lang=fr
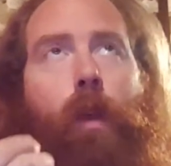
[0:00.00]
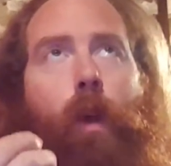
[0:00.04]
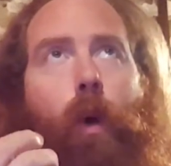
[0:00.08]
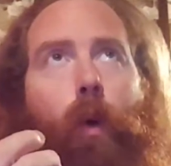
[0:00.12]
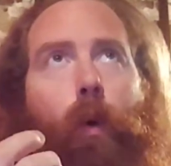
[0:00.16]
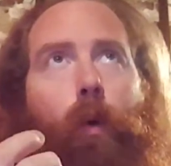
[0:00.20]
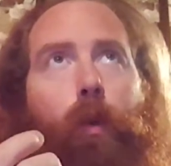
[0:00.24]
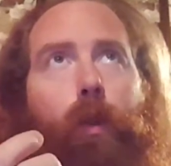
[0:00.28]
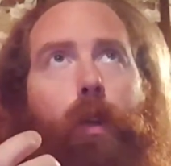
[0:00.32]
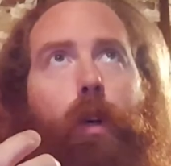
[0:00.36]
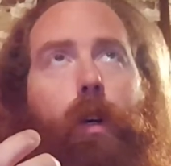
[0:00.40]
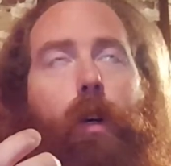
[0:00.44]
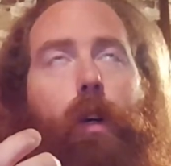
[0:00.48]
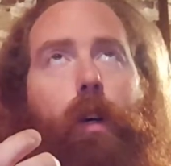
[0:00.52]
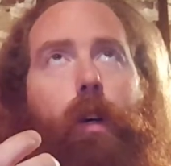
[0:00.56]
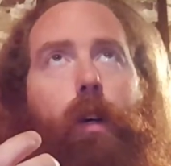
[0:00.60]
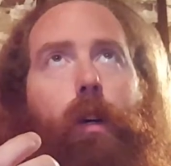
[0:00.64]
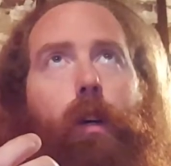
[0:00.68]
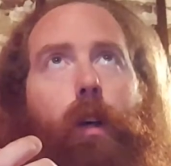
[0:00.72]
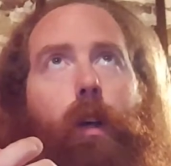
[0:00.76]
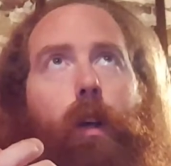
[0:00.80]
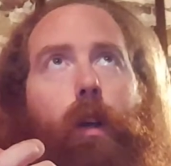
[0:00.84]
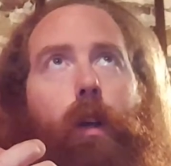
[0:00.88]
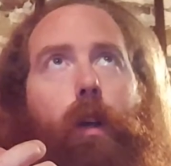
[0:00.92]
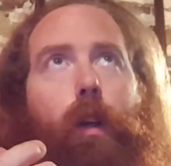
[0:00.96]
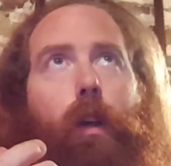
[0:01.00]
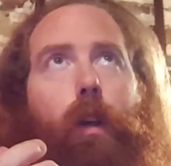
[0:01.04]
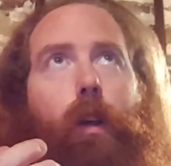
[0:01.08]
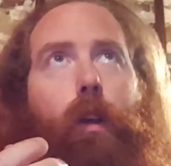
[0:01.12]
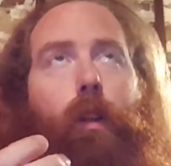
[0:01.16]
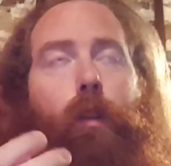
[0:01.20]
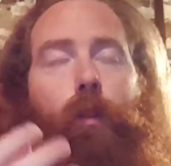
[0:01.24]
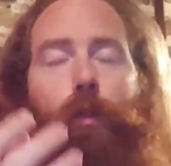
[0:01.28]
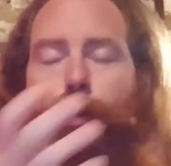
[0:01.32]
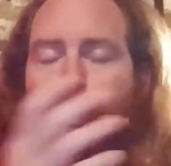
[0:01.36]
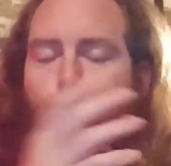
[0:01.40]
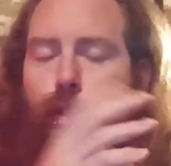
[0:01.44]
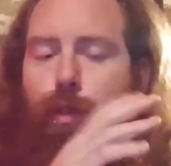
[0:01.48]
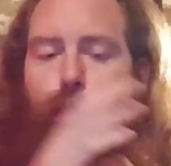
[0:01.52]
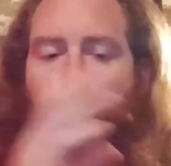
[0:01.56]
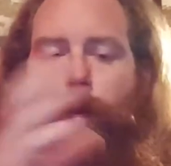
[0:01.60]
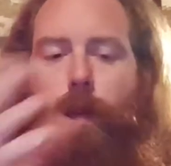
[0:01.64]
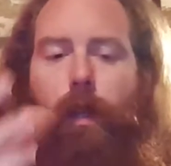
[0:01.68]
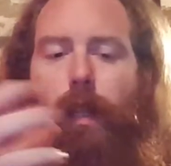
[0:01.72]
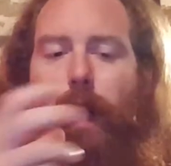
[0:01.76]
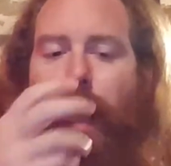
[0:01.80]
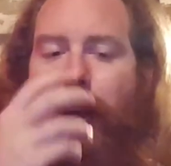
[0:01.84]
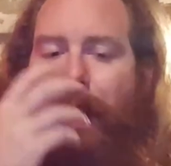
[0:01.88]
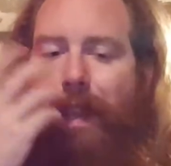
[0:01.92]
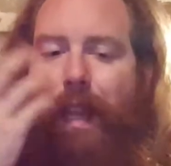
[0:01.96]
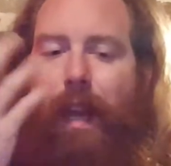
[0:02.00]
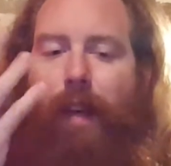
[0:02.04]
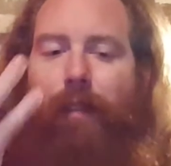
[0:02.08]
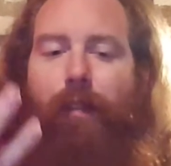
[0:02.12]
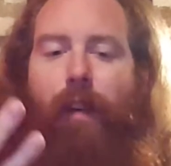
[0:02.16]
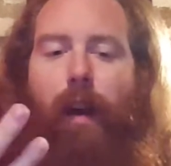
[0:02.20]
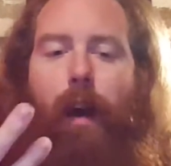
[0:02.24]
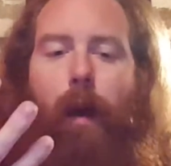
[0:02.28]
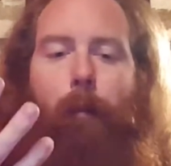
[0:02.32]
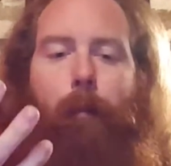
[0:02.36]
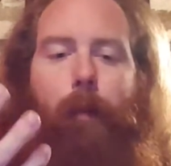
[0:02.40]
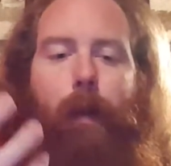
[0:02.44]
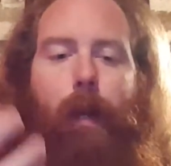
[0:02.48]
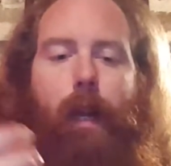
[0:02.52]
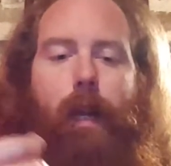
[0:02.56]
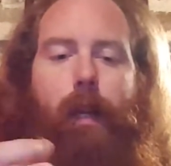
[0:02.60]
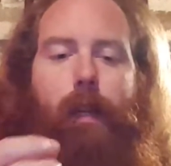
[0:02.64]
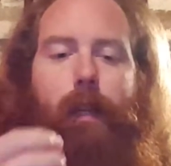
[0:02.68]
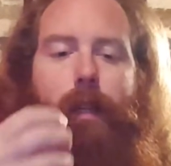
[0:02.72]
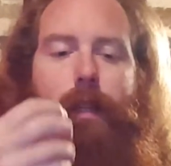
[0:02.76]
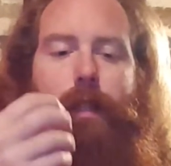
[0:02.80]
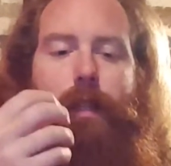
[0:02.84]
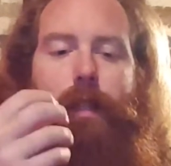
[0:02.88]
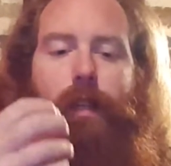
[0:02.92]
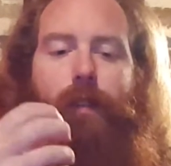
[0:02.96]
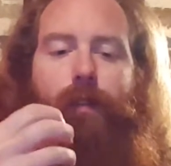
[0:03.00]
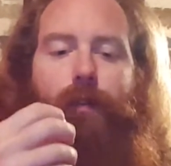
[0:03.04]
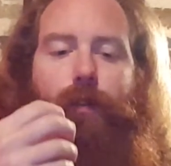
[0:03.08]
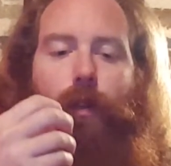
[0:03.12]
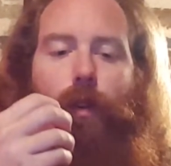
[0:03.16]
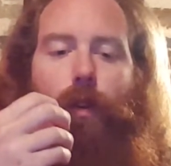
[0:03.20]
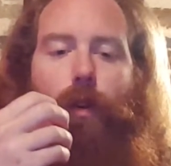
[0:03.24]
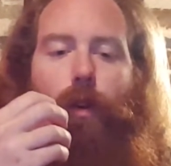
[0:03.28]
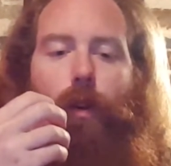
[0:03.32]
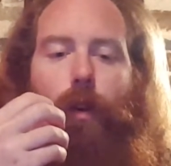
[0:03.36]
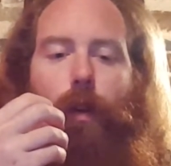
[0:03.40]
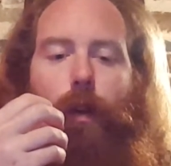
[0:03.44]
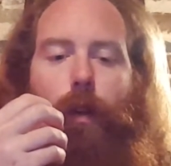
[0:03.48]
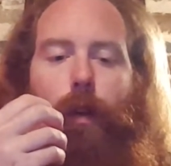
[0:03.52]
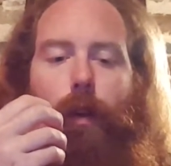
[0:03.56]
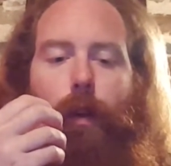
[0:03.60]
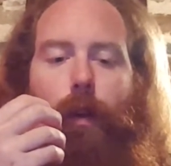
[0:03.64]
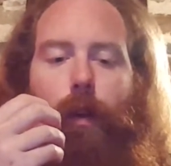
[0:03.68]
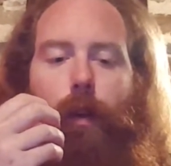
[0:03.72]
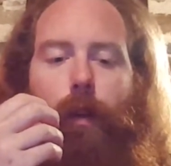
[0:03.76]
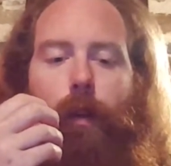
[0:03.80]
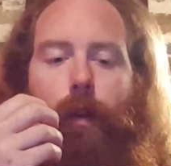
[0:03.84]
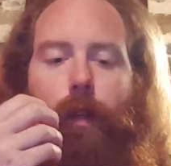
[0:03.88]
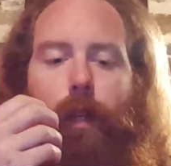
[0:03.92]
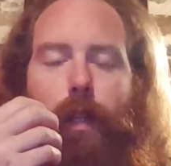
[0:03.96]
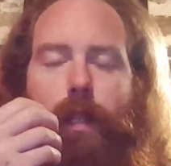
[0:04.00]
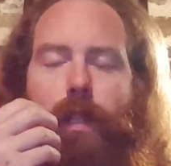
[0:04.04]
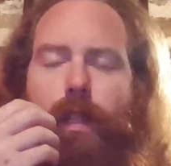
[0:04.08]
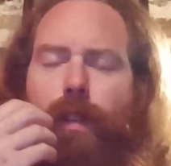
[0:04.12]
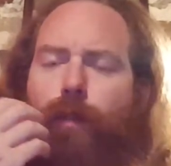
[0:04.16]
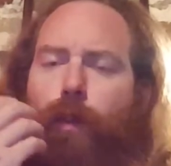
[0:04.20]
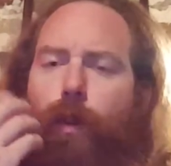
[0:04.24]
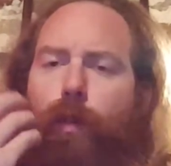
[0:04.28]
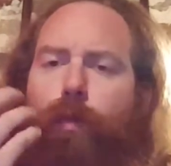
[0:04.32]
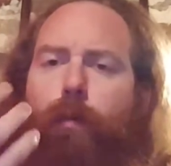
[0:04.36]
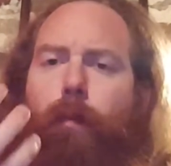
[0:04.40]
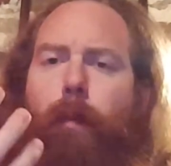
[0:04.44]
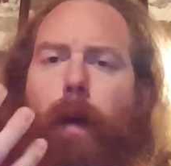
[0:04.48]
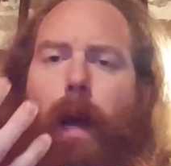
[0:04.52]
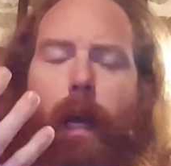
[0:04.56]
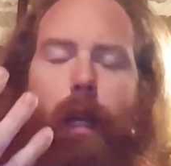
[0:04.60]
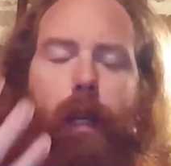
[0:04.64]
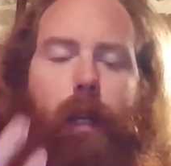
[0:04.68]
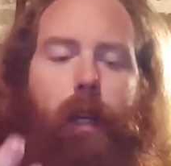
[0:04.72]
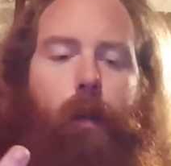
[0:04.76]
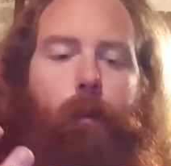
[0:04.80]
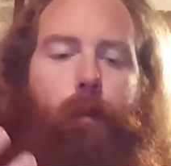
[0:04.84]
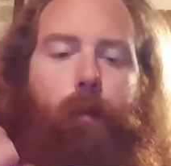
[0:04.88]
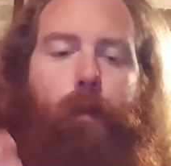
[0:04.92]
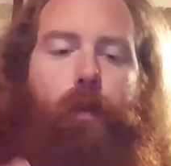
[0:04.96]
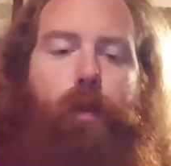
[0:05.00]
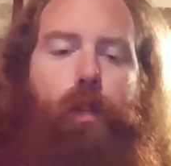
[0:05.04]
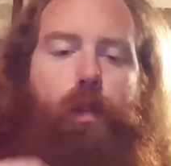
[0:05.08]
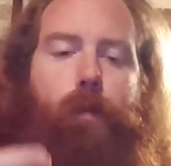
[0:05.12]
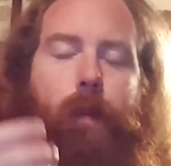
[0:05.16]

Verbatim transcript: on a euh, tout de suite en avant-plan qu'est-ce qui, qui, va nous marquer le plus.